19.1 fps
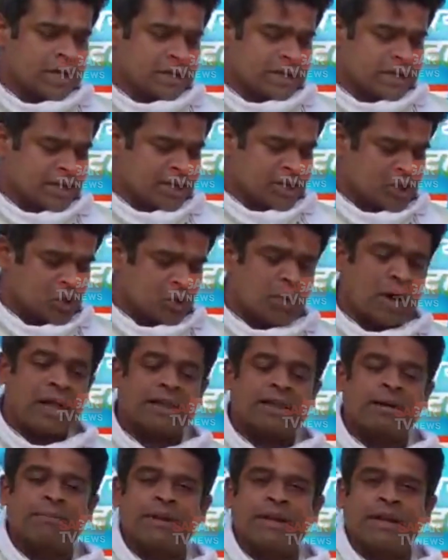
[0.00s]
जंग की शुरुआत
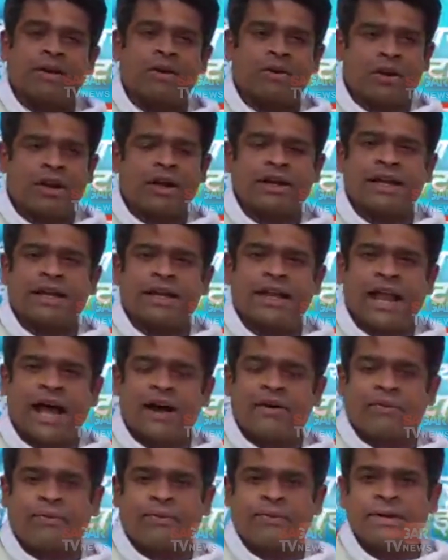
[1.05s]
हमने कोरोना के खिलाफ